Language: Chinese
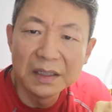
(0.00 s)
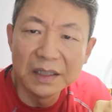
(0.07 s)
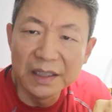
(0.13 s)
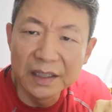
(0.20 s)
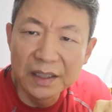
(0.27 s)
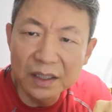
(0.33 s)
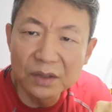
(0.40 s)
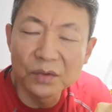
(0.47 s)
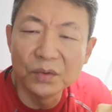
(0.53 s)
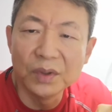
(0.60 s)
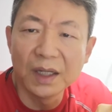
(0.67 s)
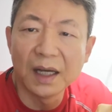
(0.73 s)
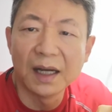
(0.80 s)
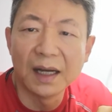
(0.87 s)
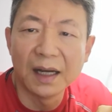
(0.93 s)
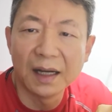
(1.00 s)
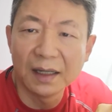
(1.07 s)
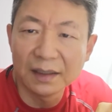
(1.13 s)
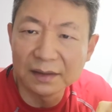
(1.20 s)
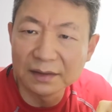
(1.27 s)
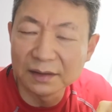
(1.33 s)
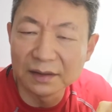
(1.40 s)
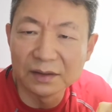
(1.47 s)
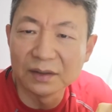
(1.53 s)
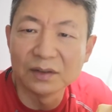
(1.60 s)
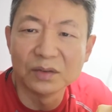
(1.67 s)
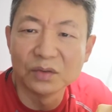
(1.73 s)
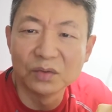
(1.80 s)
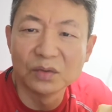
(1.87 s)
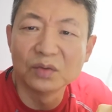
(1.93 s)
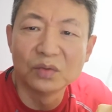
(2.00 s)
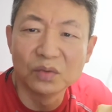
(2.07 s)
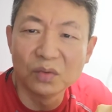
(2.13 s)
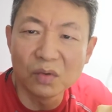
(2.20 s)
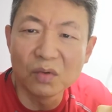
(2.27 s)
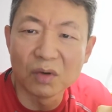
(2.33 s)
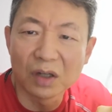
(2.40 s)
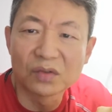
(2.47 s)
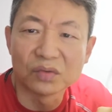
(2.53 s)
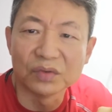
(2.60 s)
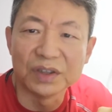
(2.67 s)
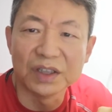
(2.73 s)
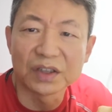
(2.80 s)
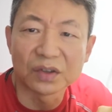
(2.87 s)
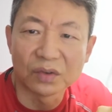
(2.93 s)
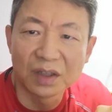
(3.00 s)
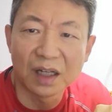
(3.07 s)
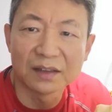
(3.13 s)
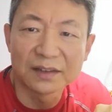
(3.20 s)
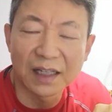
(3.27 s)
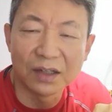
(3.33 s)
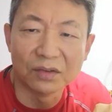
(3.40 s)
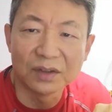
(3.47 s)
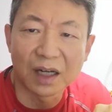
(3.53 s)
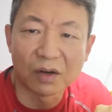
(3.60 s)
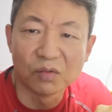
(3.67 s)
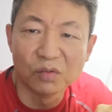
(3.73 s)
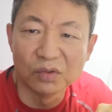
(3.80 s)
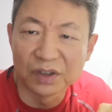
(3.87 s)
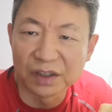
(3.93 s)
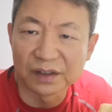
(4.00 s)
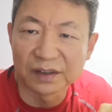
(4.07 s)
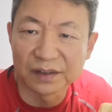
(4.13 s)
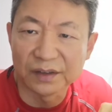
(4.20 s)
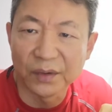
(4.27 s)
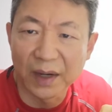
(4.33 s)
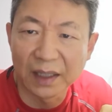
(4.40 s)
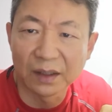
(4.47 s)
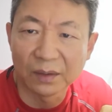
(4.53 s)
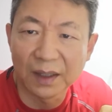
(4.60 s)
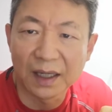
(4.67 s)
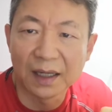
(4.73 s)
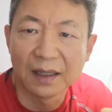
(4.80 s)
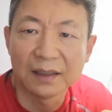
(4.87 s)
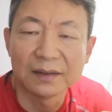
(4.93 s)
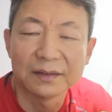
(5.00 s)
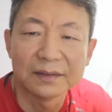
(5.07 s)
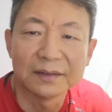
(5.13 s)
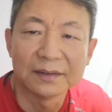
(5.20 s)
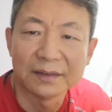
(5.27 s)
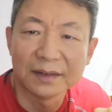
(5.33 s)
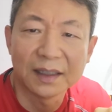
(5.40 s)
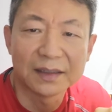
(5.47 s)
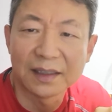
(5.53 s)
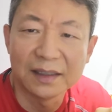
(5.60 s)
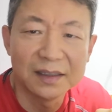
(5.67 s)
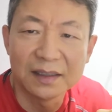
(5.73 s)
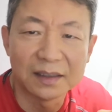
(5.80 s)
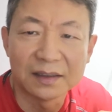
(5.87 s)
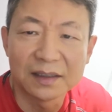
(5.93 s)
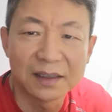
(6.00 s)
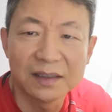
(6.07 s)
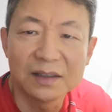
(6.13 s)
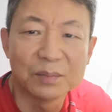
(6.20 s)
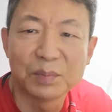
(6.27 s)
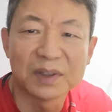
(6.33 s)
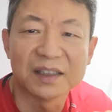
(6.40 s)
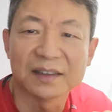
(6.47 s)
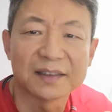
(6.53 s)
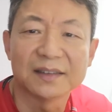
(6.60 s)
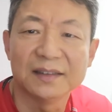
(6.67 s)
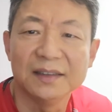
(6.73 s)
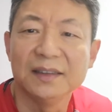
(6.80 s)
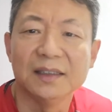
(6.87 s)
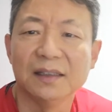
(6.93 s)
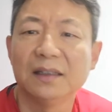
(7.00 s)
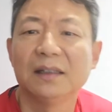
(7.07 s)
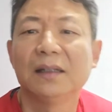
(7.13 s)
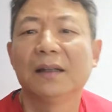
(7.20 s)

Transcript: 以至于呢，如果主席手上再有点物质资源的话，那真是真是不可思议。